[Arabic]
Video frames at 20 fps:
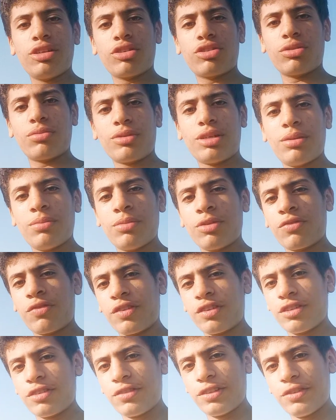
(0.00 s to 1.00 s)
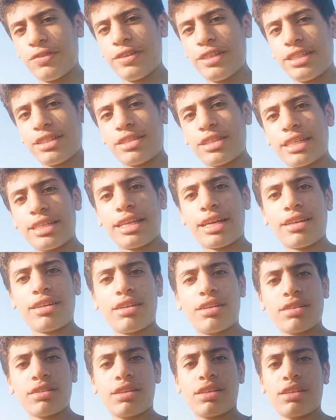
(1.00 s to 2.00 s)
ازيكم اهلا بيكم في قناه فارس يا جدعان
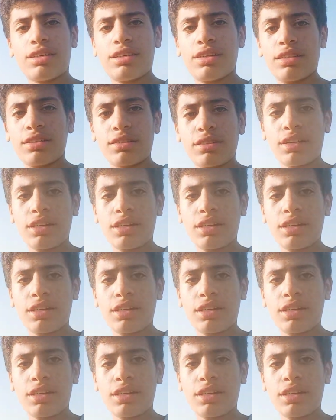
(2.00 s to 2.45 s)
النهارده انا